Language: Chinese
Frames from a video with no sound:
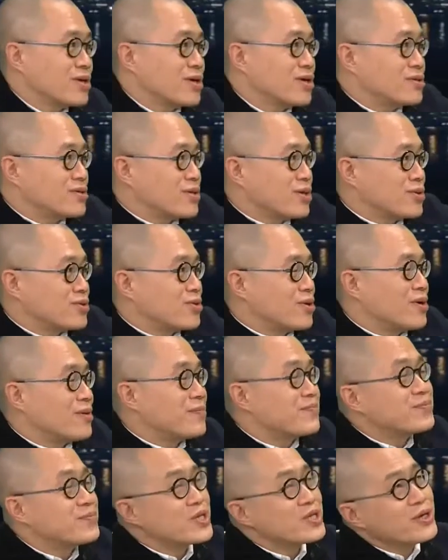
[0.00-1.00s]
是要叫
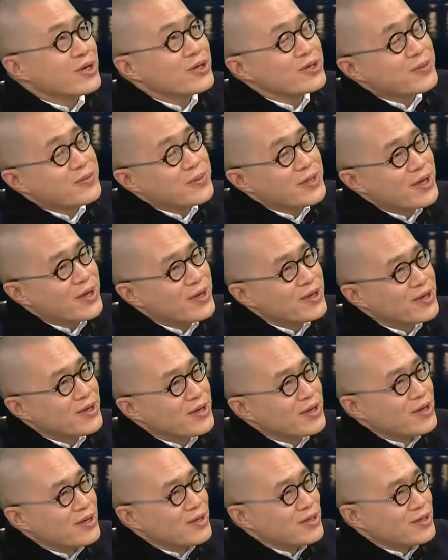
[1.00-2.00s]
做这叫什么呢？
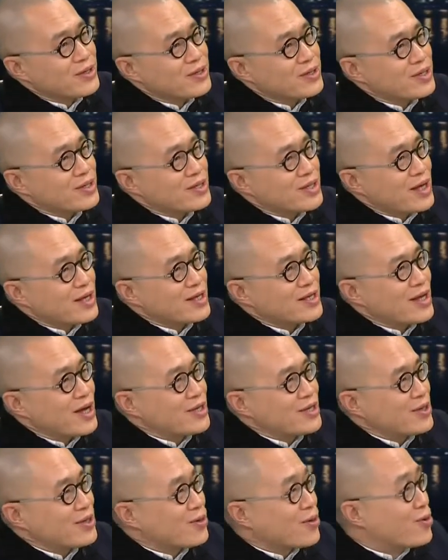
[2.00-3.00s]
就是大
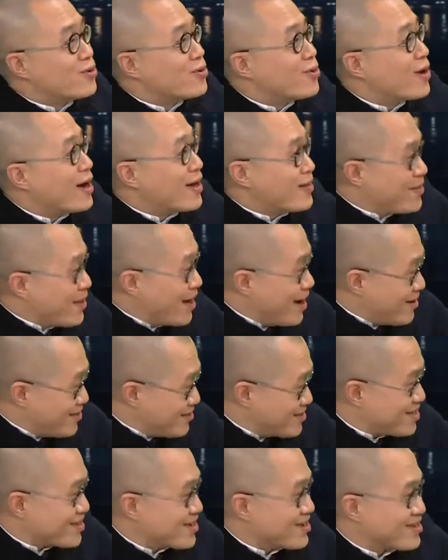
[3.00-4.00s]
家叫共患难，
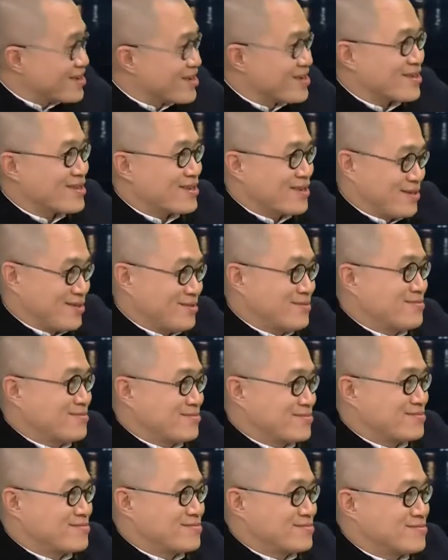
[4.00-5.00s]
其实这是。
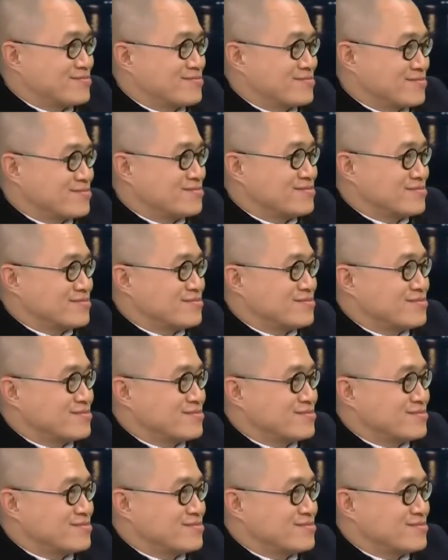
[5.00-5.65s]
对，而且